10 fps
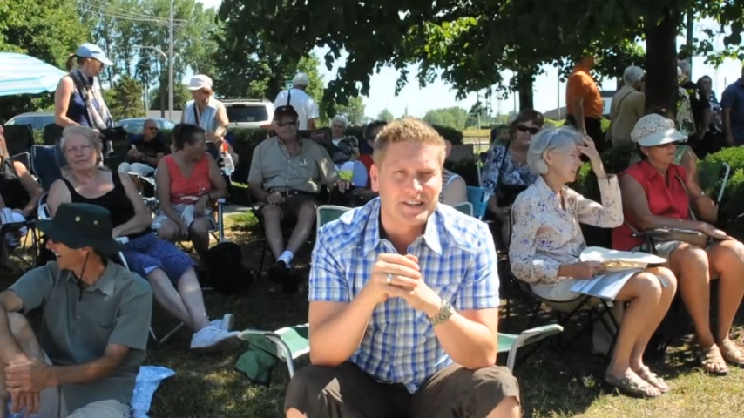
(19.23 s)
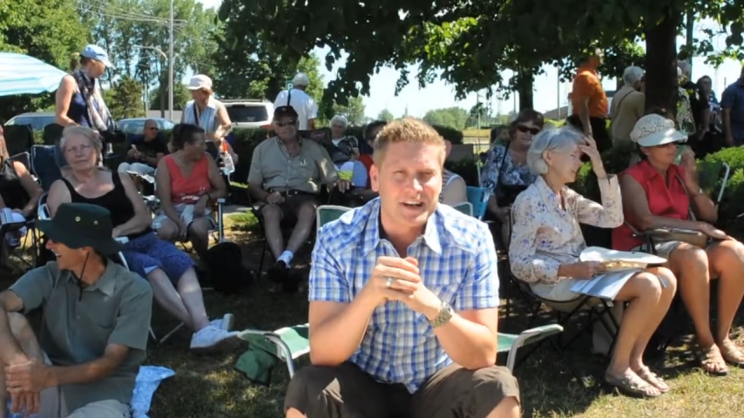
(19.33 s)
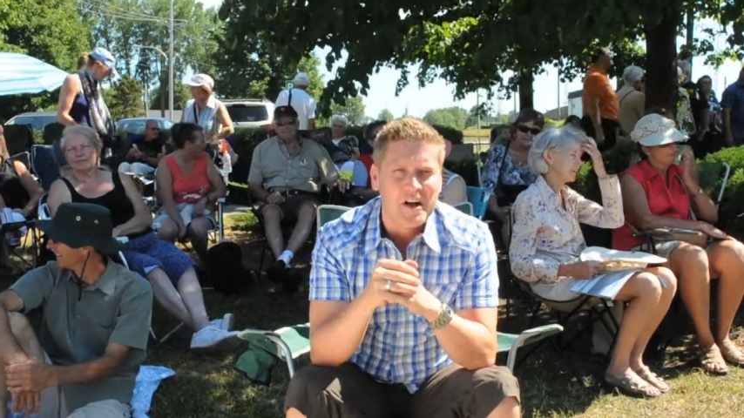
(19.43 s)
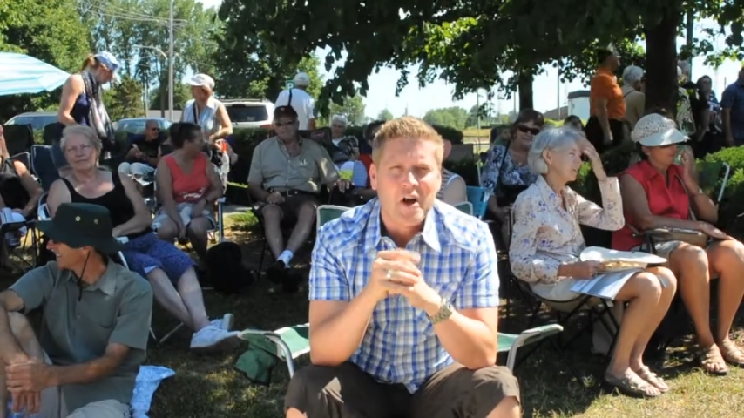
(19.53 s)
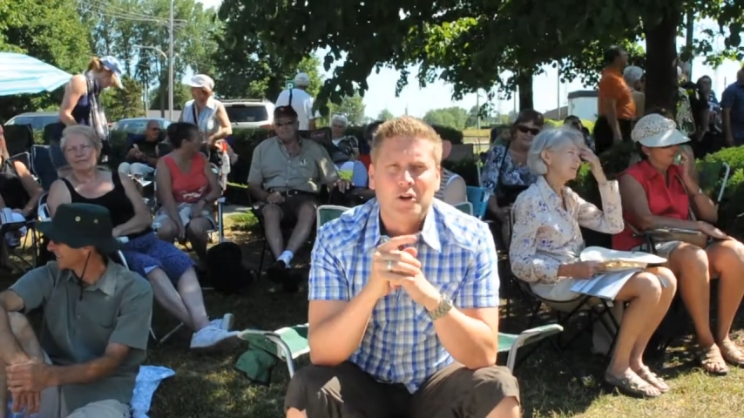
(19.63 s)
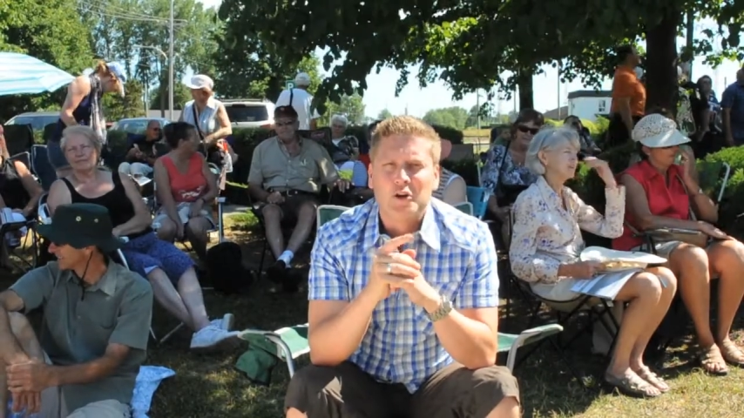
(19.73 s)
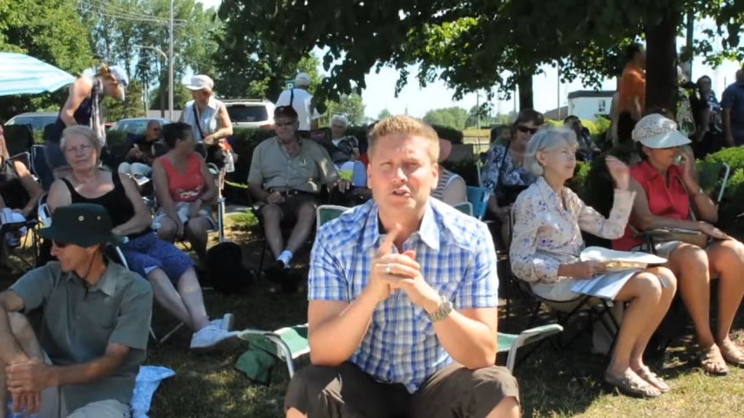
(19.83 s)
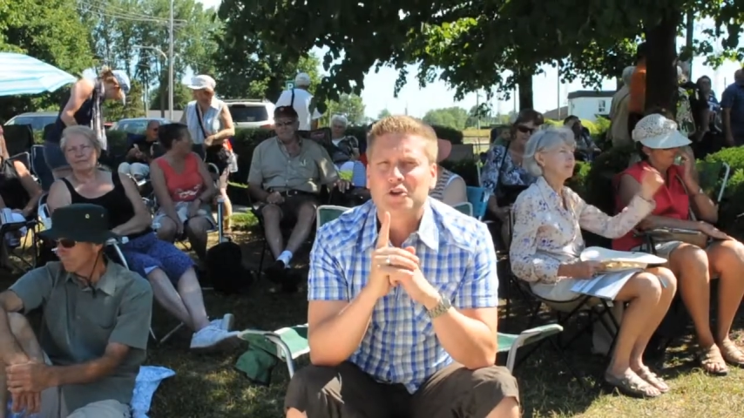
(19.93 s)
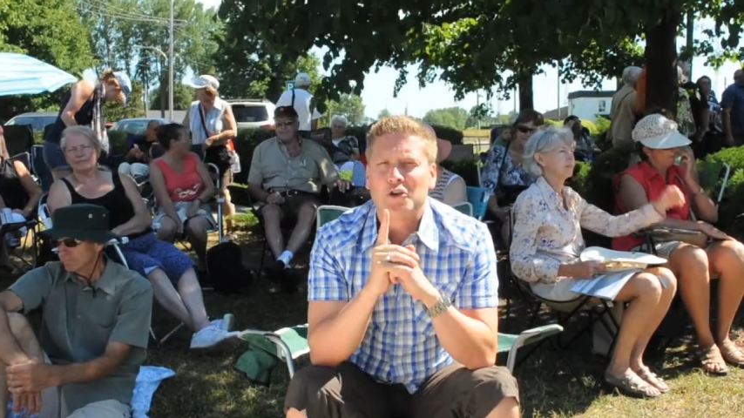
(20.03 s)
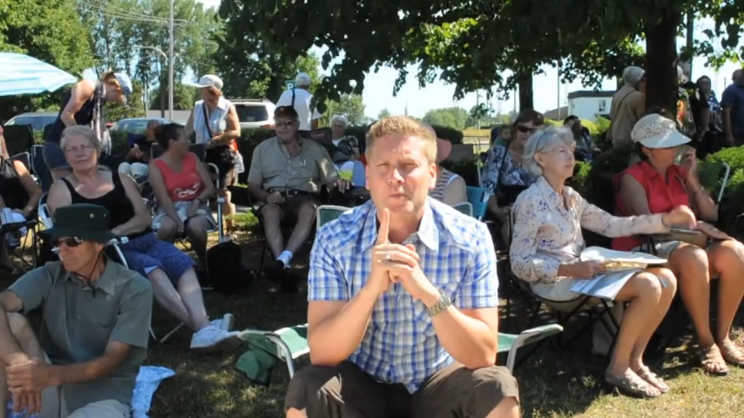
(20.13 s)
ans
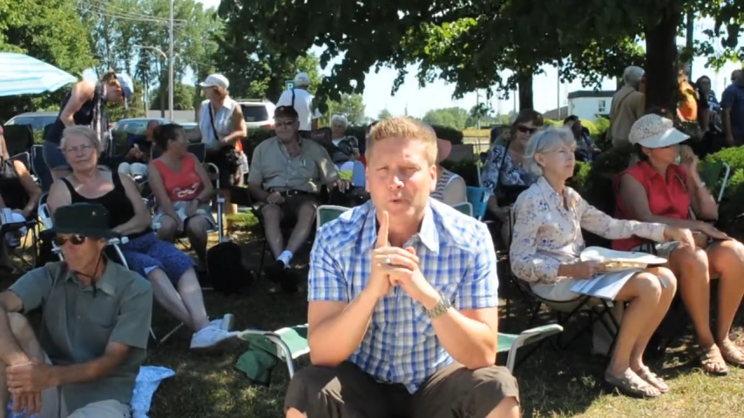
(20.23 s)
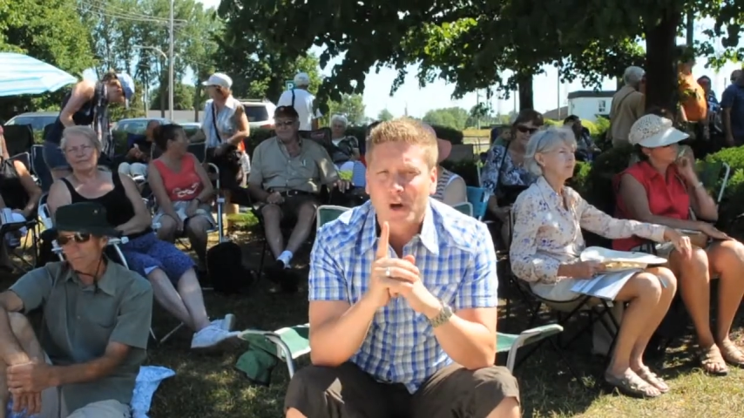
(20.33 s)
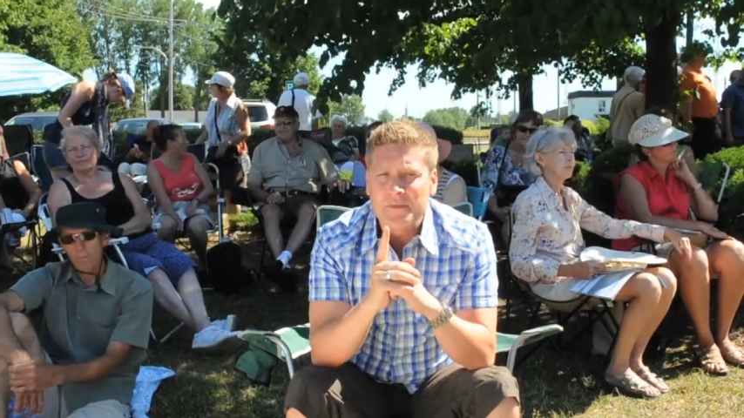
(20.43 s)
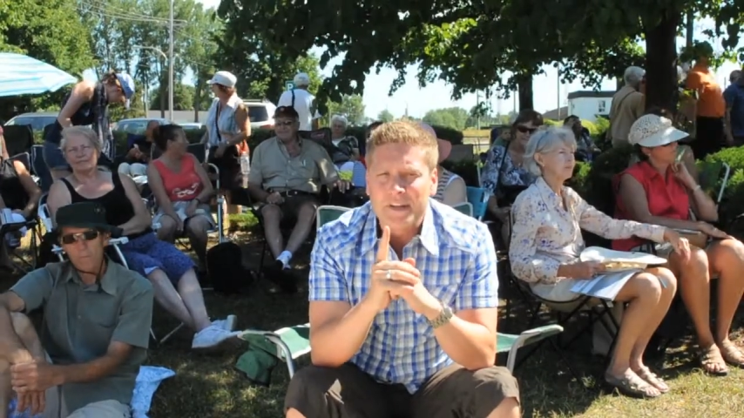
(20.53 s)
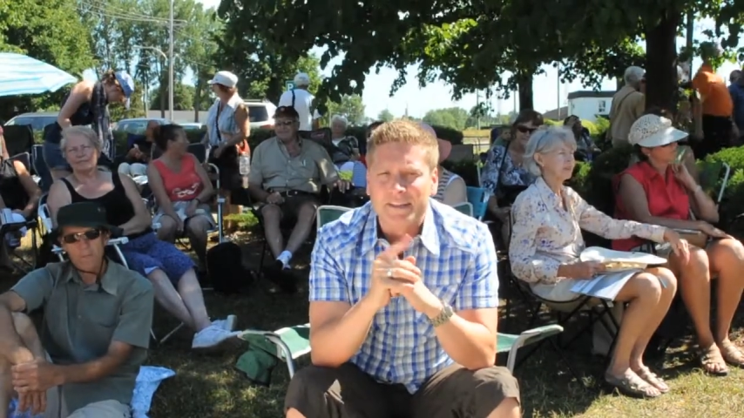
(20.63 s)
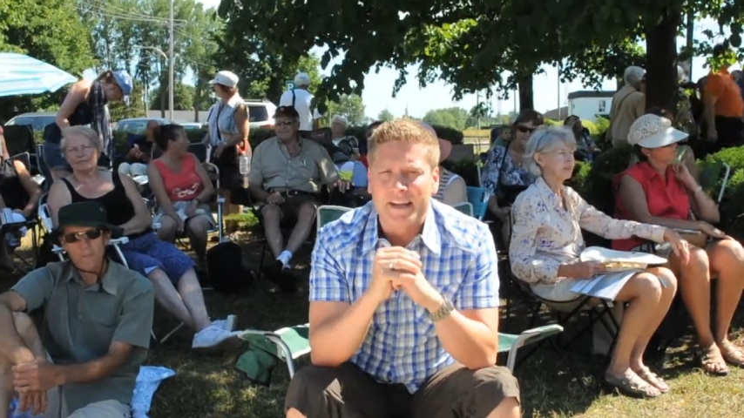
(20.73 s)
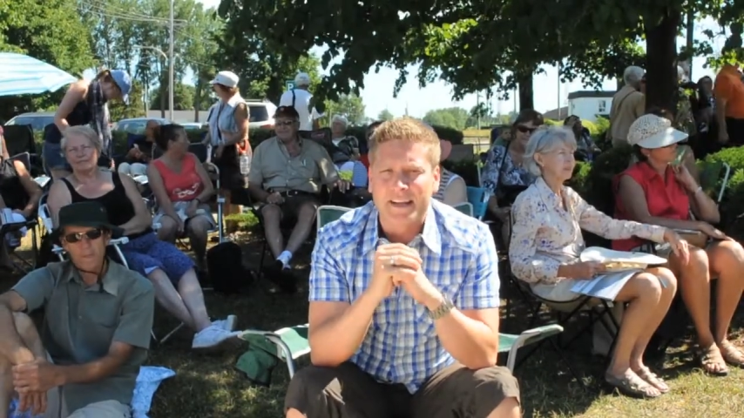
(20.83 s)
lorsque le premier train